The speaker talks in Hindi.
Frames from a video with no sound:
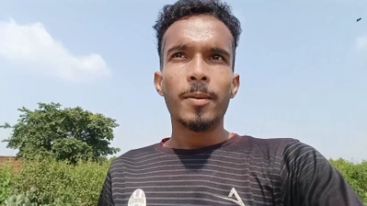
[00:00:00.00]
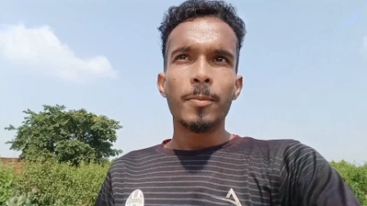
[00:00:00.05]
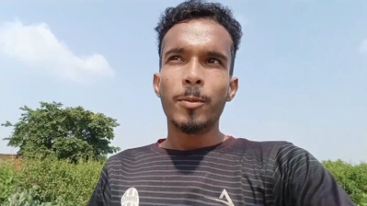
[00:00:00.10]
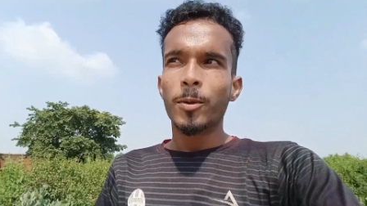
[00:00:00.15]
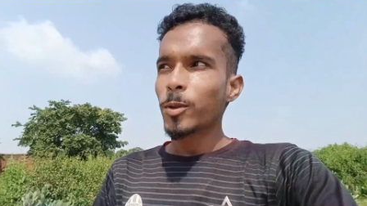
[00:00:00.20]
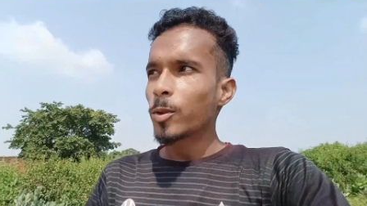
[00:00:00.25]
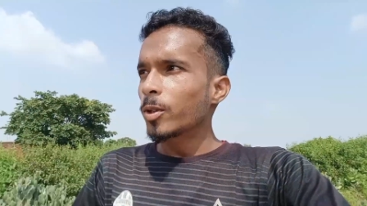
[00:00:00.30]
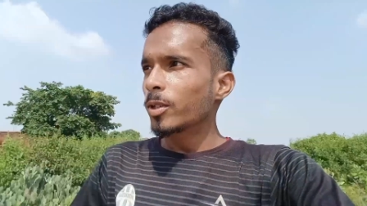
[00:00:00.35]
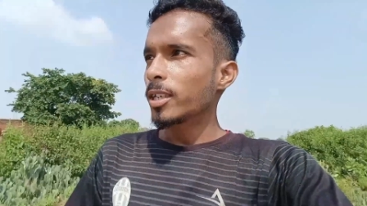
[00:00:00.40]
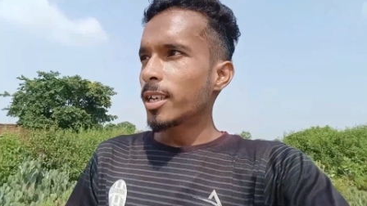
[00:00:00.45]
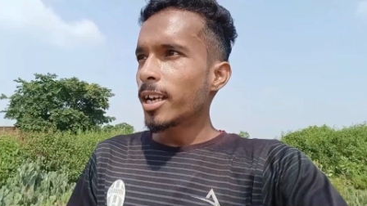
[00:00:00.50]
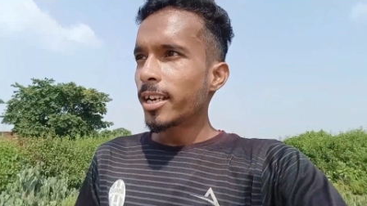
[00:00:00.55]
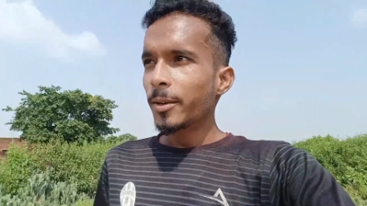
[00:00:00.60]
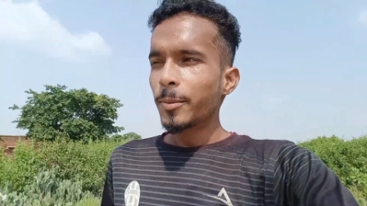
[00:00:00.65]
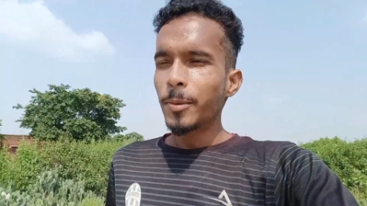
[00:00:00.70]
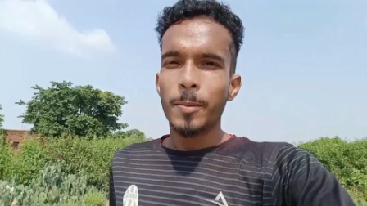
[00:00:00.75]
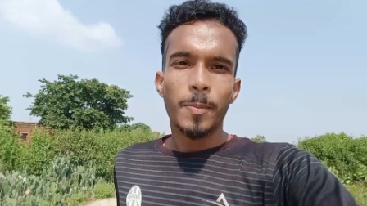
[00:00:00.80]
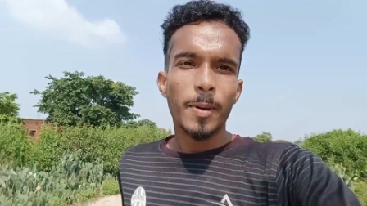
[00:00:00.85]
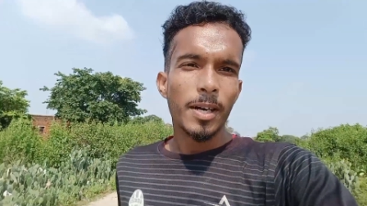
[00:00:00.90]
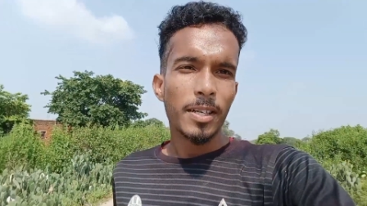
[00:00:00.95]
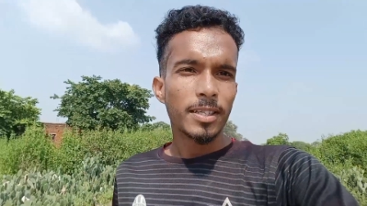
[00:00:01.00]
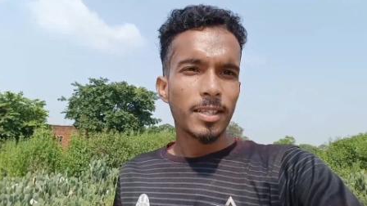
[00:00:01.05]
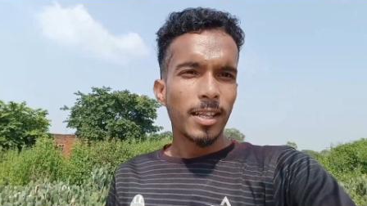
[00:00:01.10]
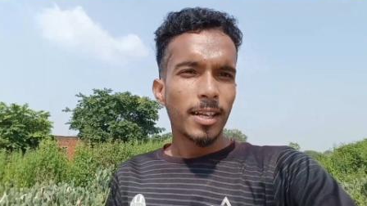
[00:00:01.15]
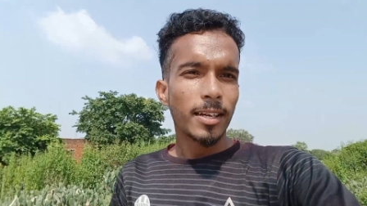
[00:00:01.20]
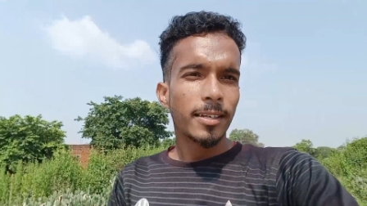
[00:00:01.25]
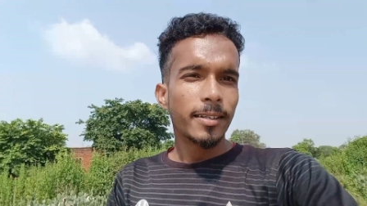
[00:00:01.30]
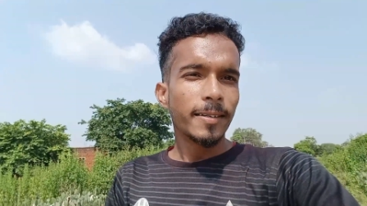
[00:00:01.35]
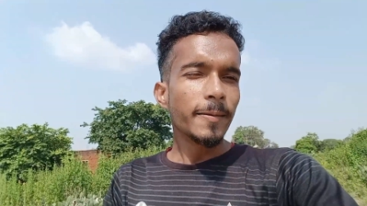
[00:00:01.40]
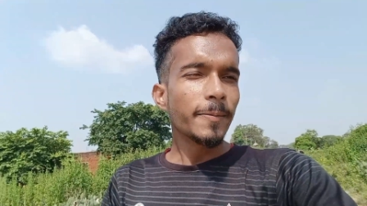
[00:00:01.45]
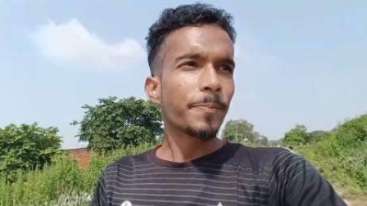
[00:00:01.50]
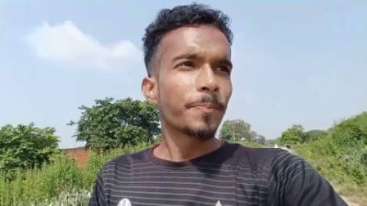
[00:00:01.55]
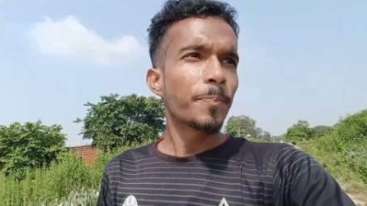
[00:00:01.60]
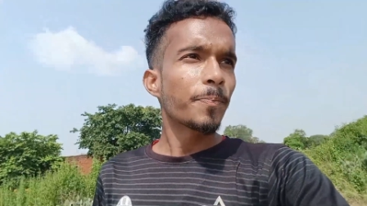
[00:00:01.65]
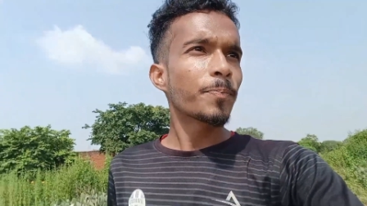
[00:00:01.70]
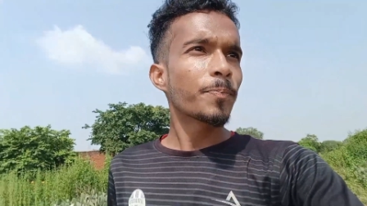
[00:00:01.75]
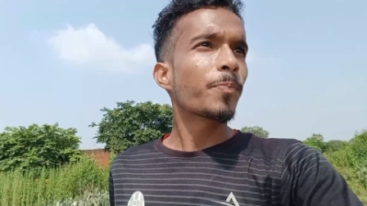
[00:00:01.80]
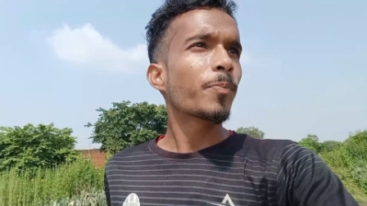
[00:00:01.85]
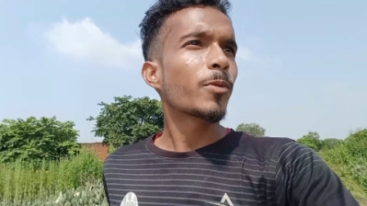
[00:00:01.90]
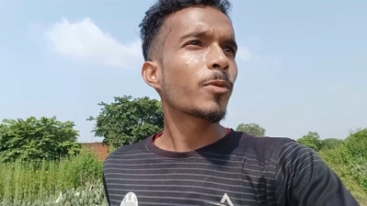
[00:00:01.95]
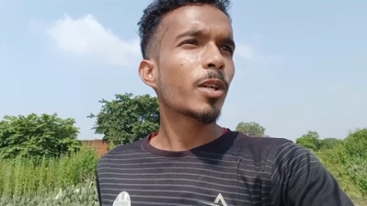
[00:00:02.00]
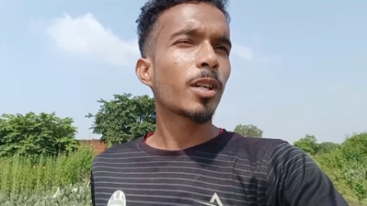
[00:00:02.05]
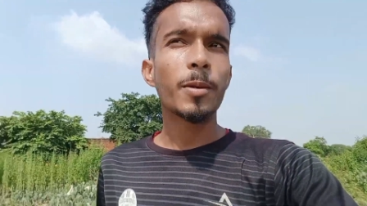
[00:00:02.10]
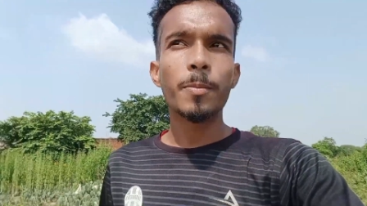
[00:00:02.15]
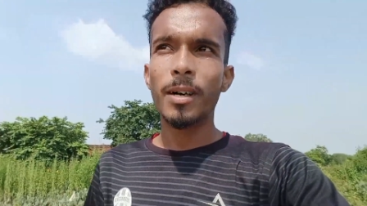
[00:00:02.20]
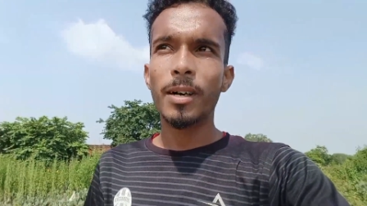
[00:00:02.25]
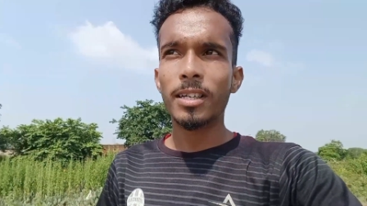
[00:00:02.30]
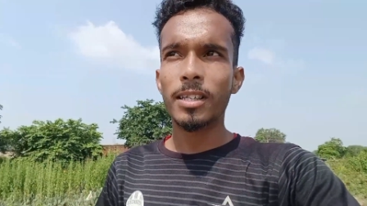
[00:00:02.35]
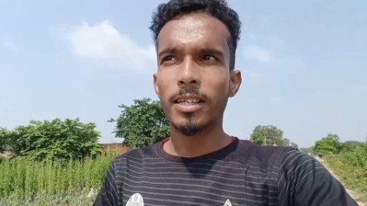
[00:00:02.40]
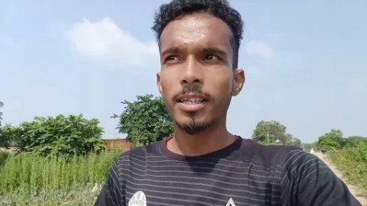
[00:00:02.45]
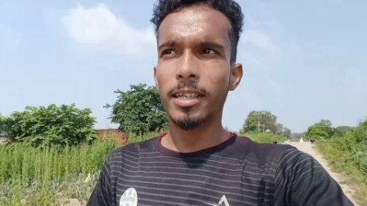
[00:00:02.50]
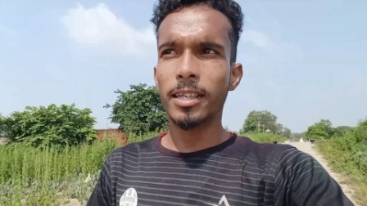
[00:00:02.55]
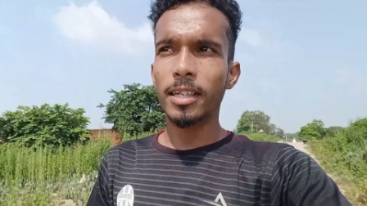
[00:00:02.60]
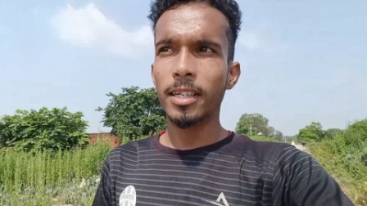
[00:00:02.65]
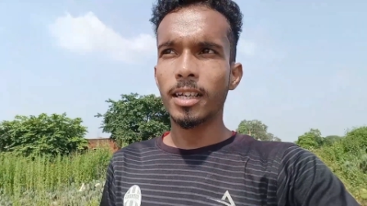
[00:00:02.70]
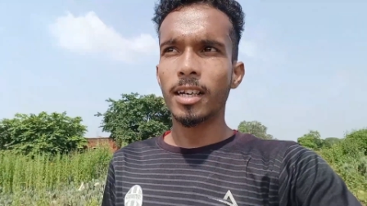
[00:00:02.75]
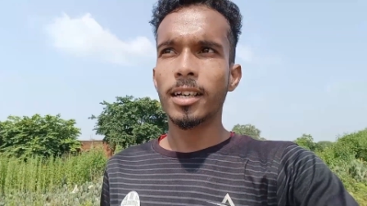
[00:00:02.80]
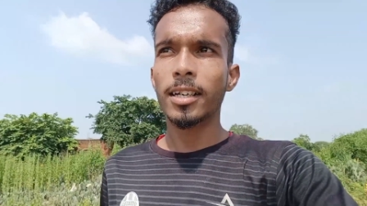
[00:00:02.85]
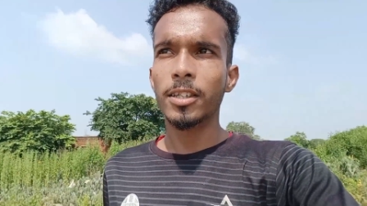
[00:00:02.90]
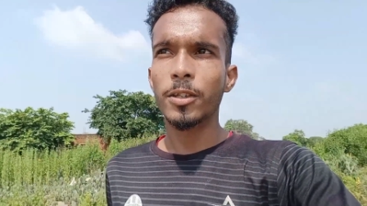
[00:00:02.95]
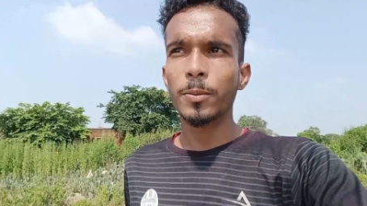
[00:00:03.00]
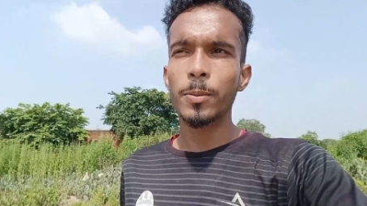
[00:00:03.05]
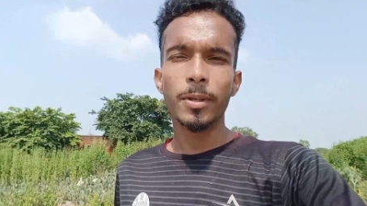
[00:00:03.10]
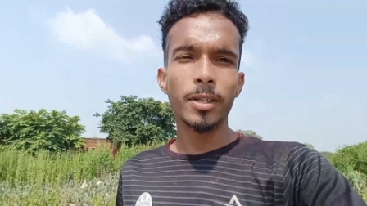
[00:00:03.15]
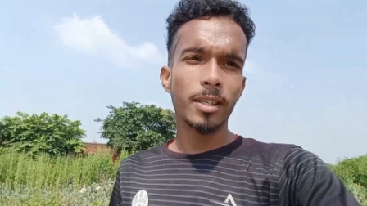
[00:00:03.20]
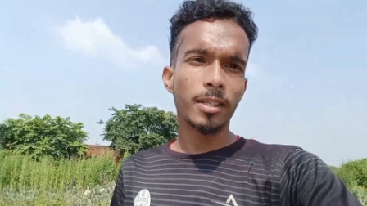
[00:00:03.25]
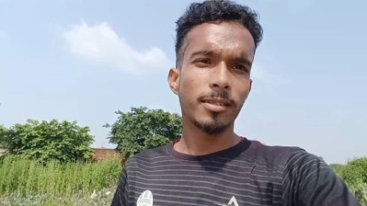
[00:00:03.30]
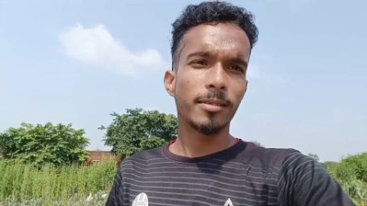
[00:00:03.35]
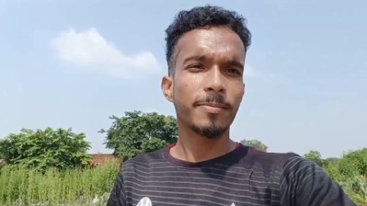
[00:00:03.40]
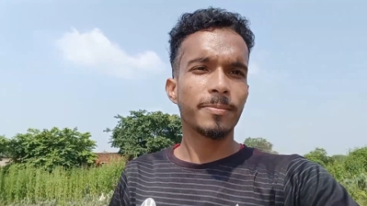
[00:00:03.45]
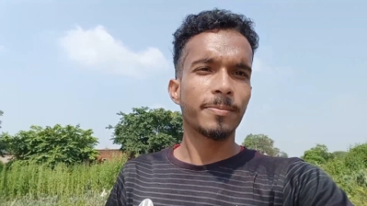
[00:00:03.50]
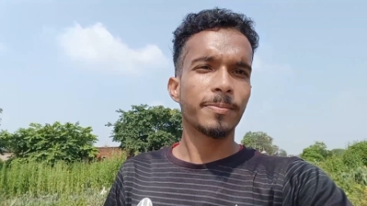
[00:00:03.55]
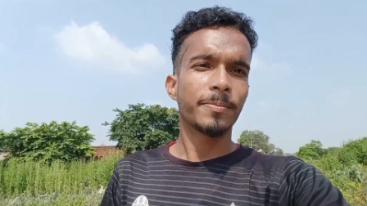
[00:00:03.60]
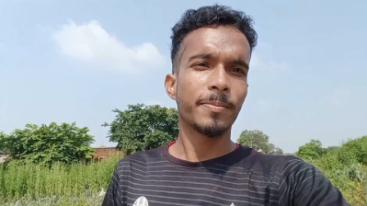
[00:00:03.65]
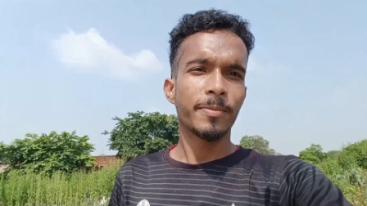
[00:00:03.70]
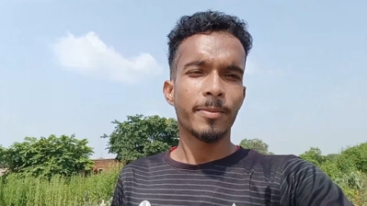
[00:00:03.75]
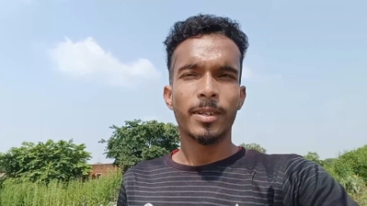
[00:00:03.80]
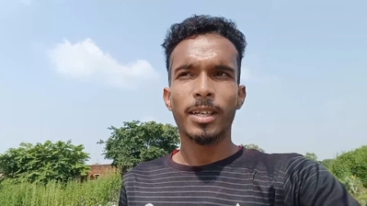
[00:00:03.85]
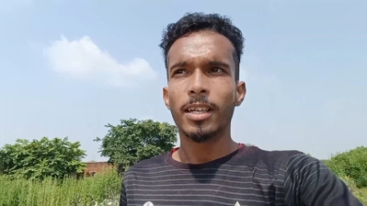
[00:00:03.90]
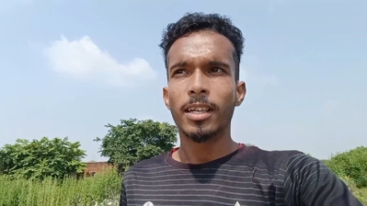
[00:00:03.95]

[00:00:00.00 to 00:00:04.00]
और हम लोग तो जा रहे हैं अभी बांस लाने जो कि बांस लेके जाएंगे तो फिर